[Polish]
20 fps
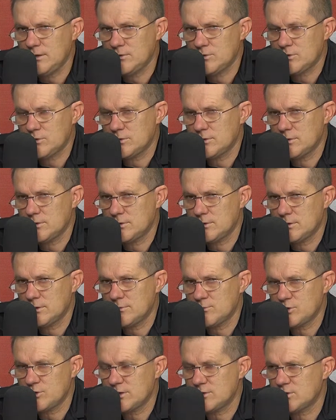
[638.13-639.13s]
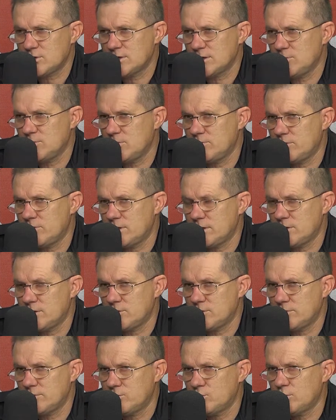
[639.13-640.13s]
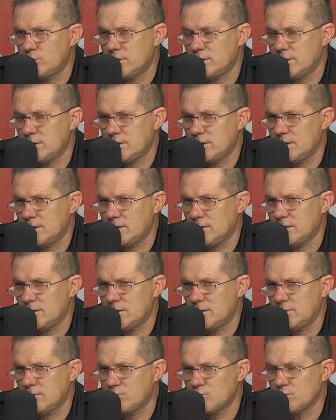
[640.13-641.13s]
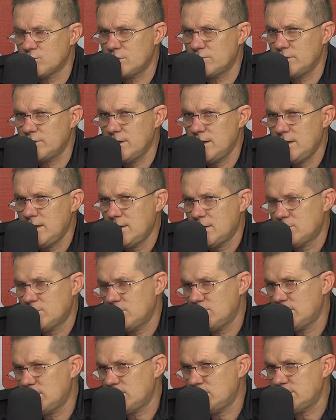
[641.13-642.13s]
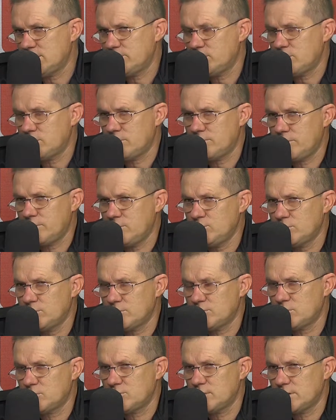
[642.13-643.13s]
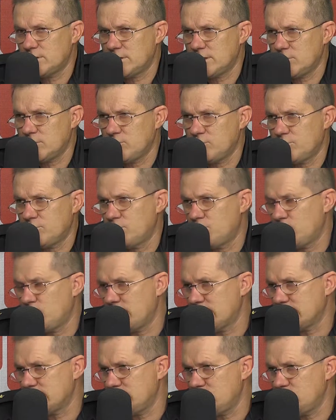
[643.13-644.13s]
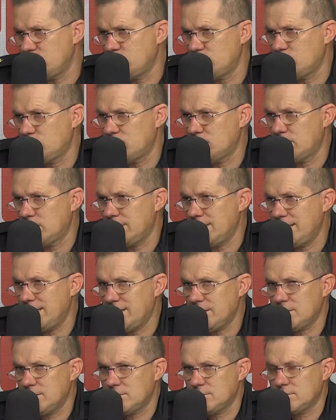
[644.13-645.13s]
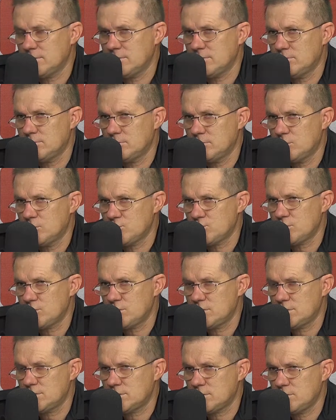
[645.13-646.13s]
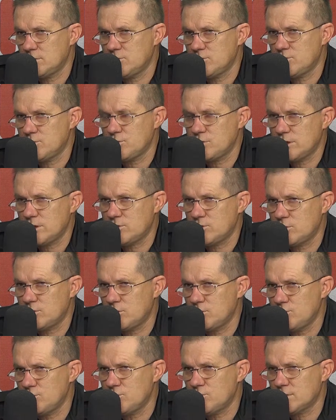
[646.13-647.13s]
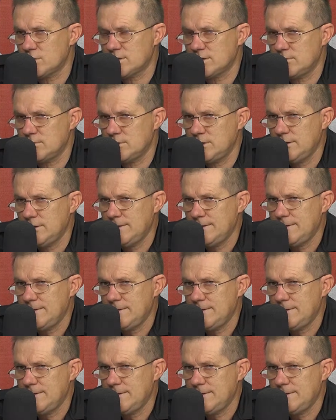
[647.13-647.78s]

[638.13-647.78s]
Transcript: że ten przejazd czasami wydaje się w ogóle nie, niemożliwy. My mamy sporo filmów, sporo materiałów, pokazaliśmy to, jak e, może się skończyć, i jak się kończy czasami.